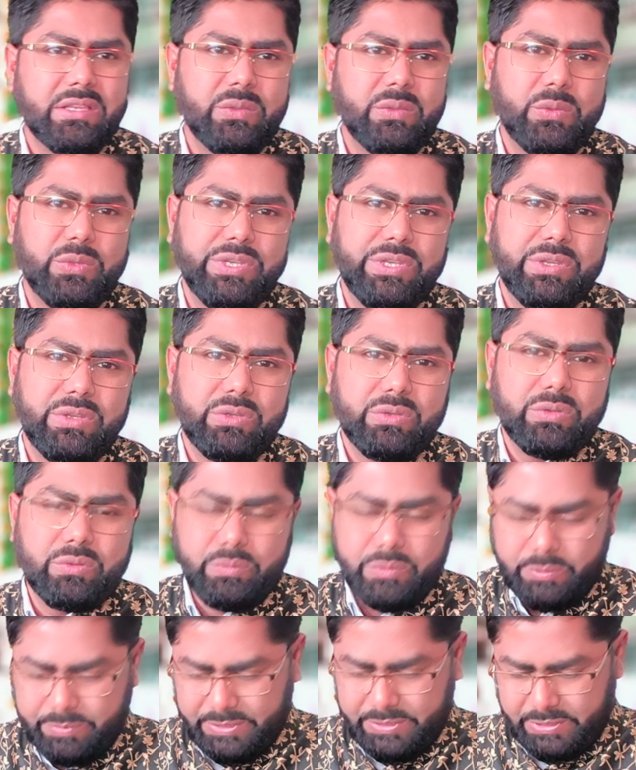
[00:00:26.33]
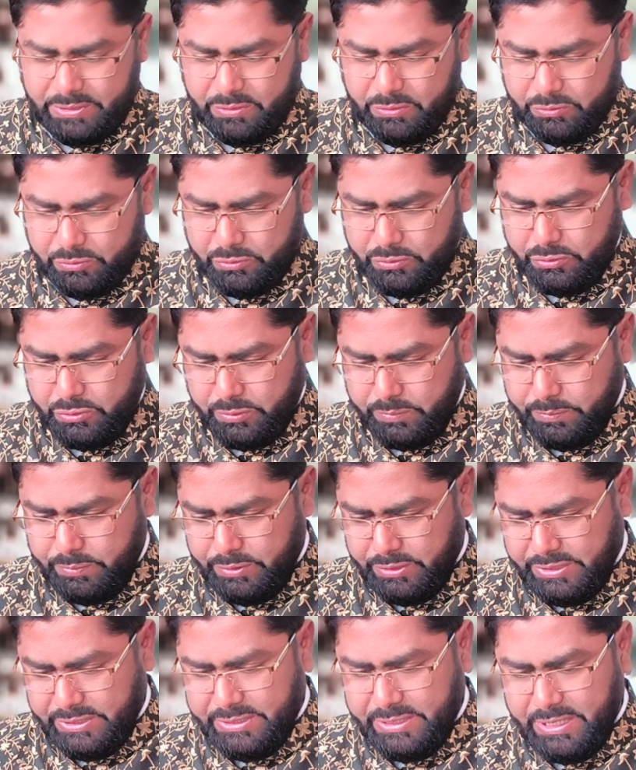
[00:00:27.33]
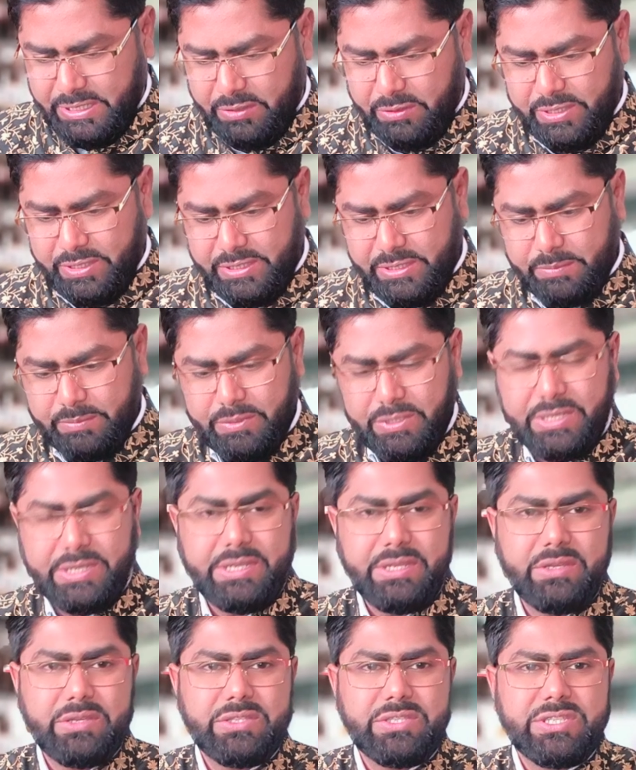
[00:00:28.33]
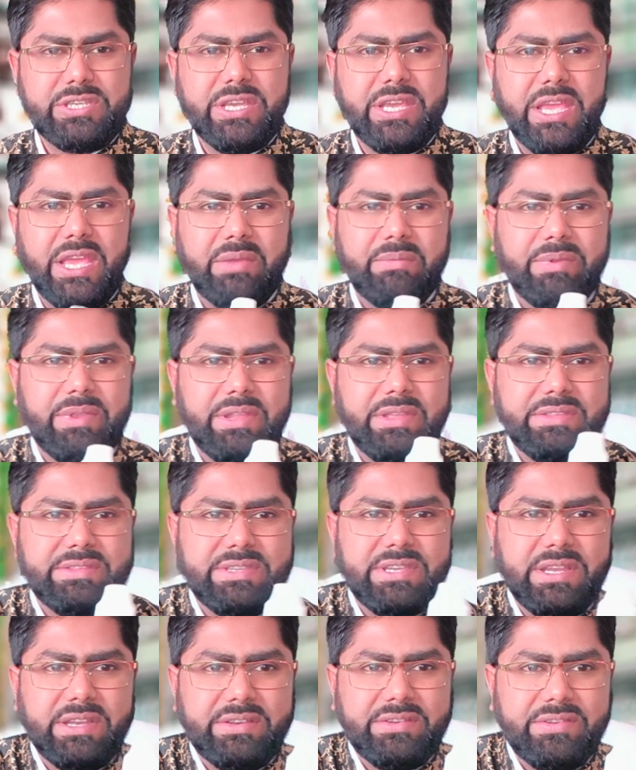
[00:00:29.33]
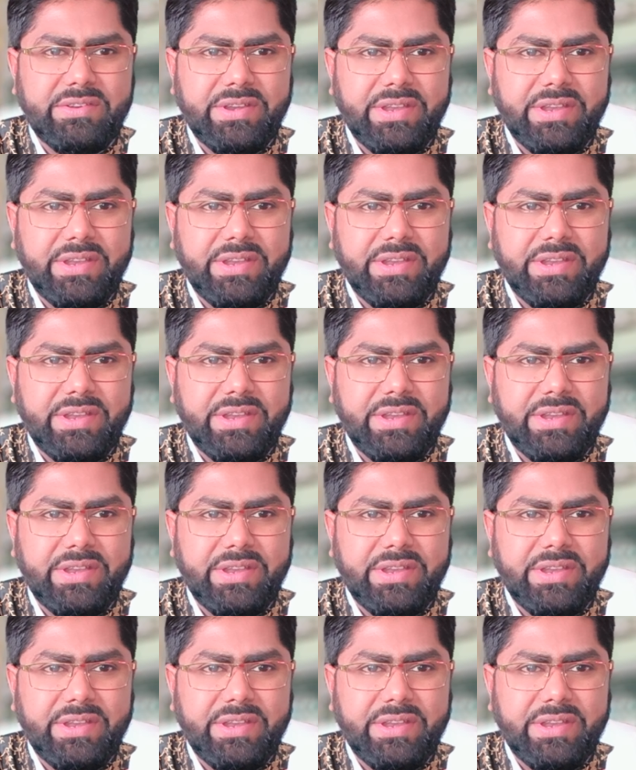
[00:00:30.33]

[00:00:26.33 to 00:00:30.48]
দুটি হোমিওপ্যাথিক ওষুধ সম্পর্কে ধারণা দেব এটি হচ্ছে অ্যাভেনাস্ট্যাট